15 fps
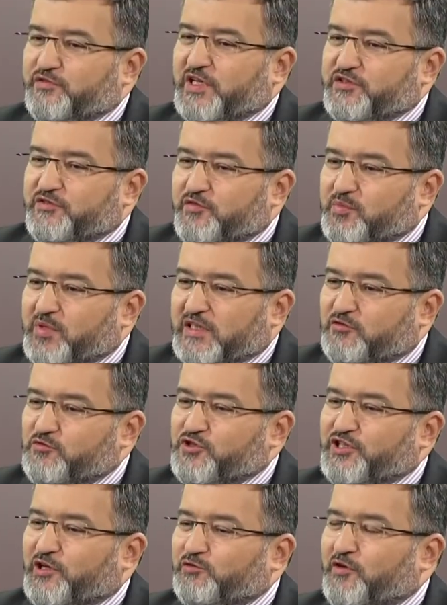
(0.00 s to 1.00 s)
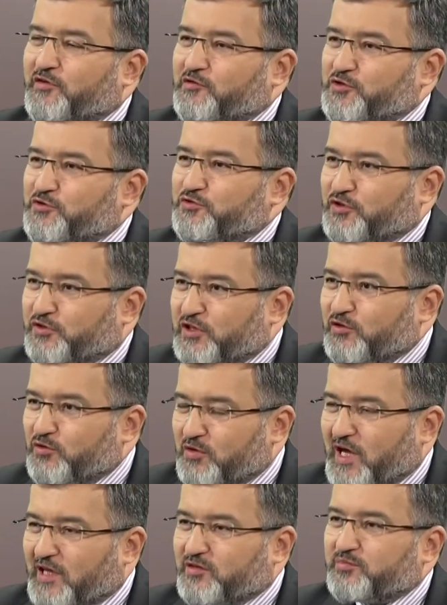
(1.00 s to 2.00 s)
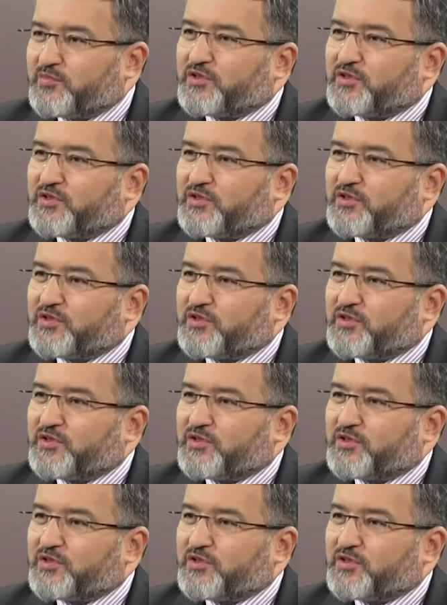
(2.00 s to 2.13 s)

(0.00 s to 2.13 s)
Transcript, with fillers: w naszym wypadku kształtował się już od kilku lat.